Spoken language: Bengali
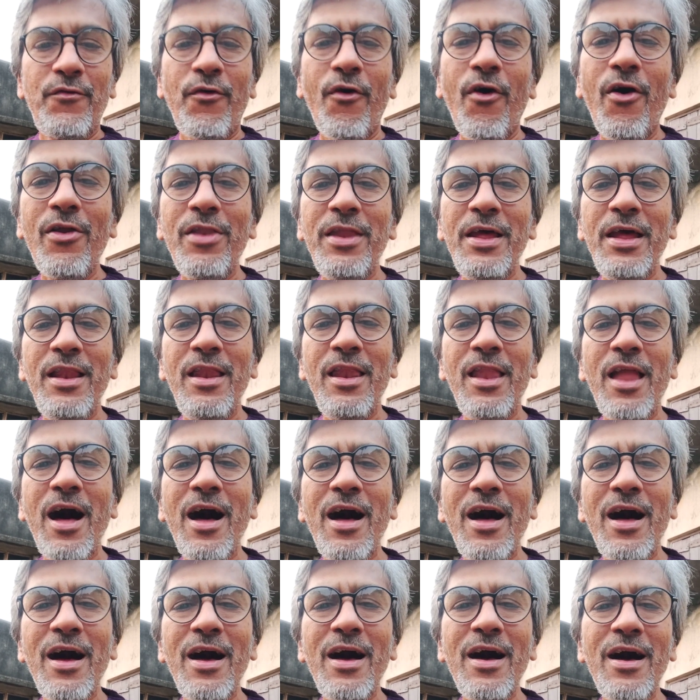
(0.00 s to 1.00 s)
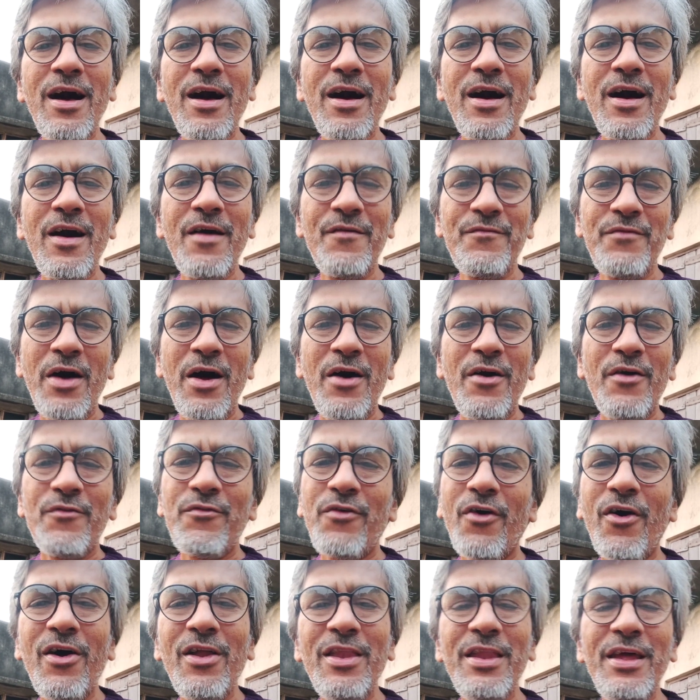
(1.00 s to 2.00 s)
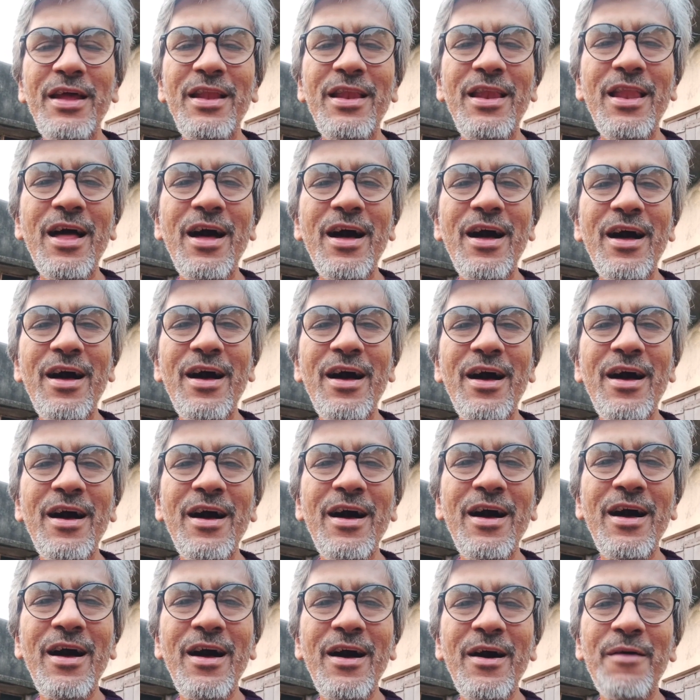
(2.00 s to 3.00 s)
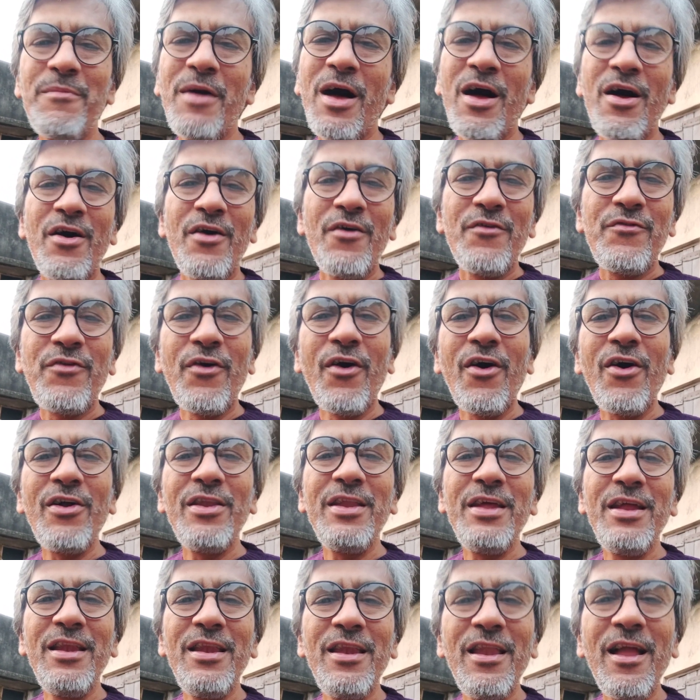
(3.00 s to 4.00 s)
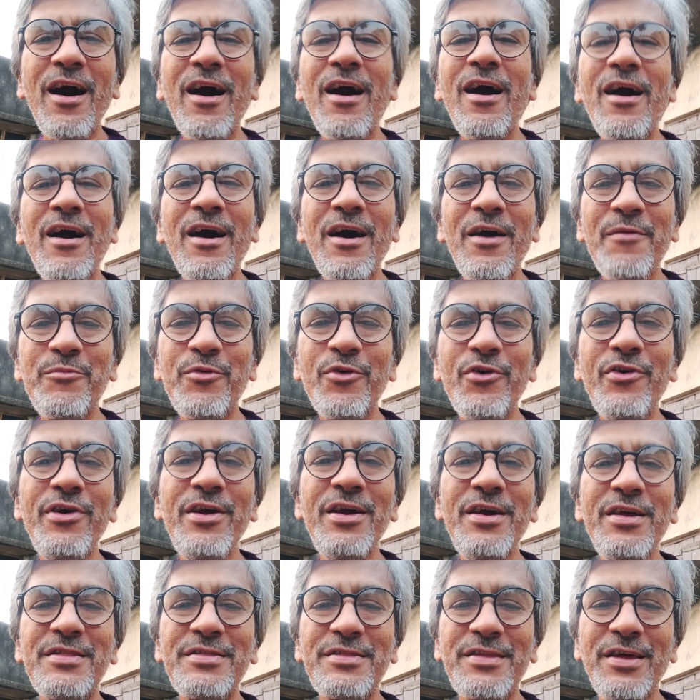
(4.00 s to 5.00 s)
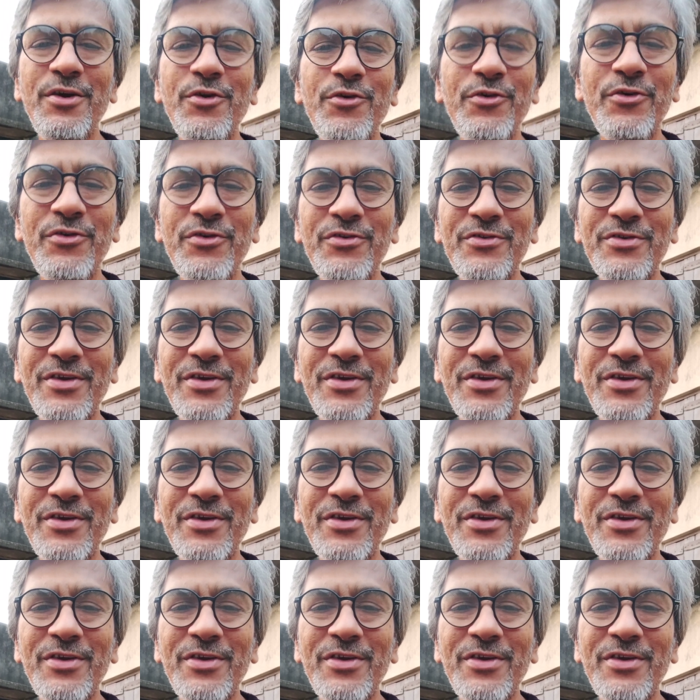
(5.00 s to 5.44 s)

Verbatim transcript: Fall in love, fall in love, fall in love with you.